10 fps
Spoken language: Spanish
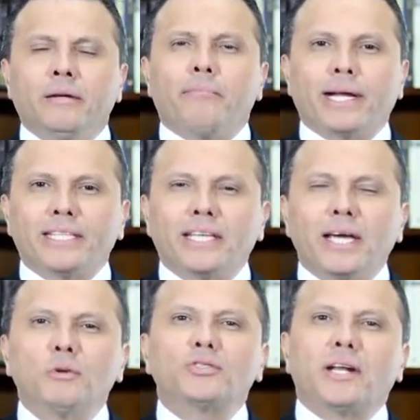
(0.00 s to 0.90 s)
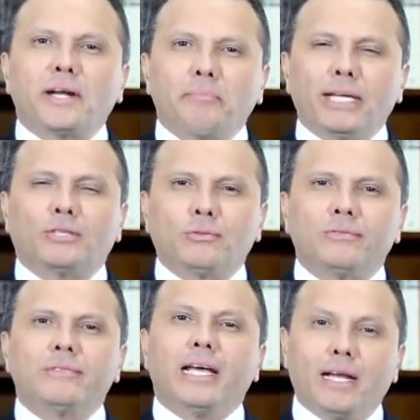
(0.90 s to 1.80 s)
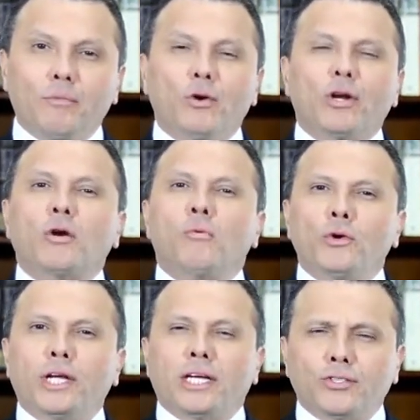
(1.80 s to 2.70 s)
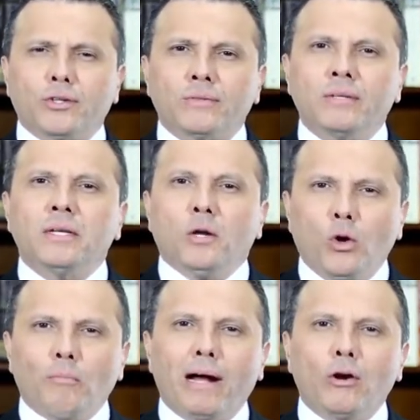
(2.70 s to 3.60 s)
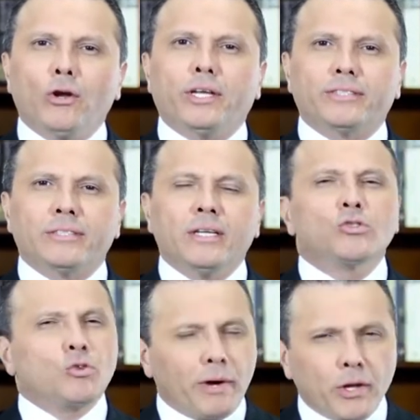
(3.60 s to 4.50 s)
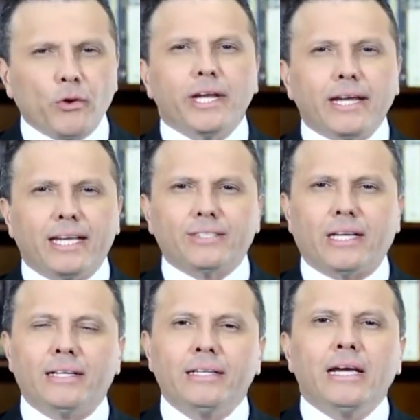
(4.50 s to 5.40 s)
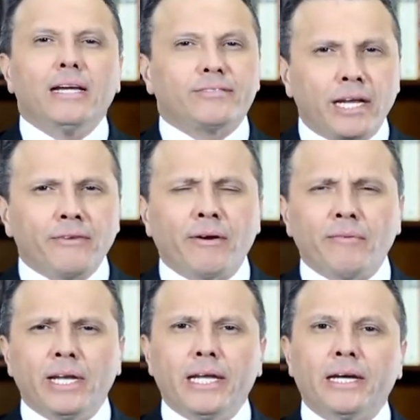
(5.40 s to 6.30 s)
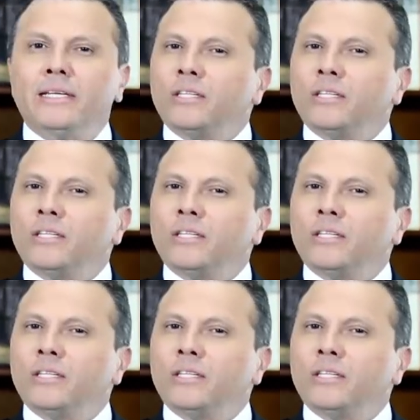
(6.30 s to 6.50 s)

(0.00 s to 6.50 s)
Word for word: Practiquemos el respeto, el amor, la comunicación, los valores. Su mayor riqueza está en la familia.